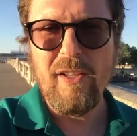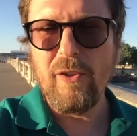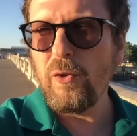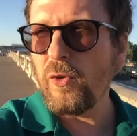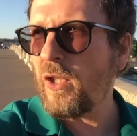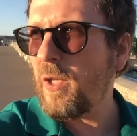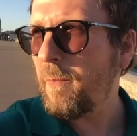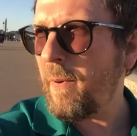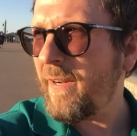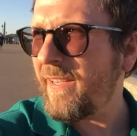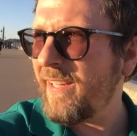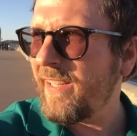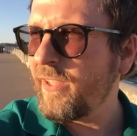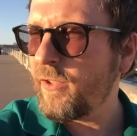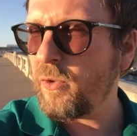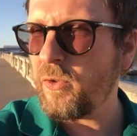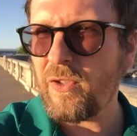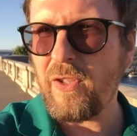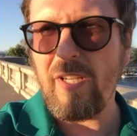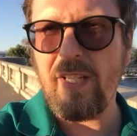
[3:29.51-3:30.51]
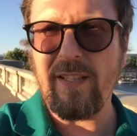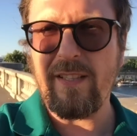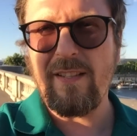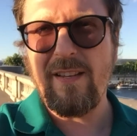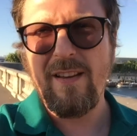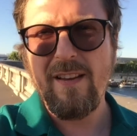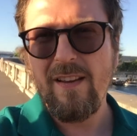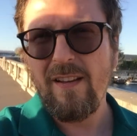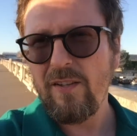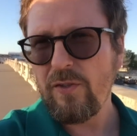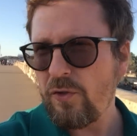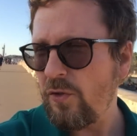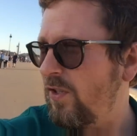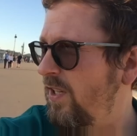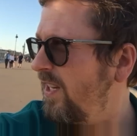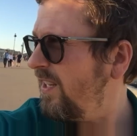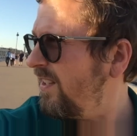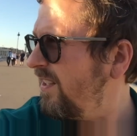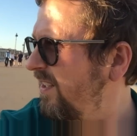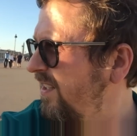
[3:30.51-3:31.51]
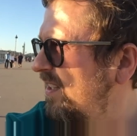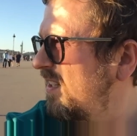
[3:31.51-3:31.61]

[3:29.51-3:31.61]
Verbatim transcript: ну типа крысу съесть. Что нет?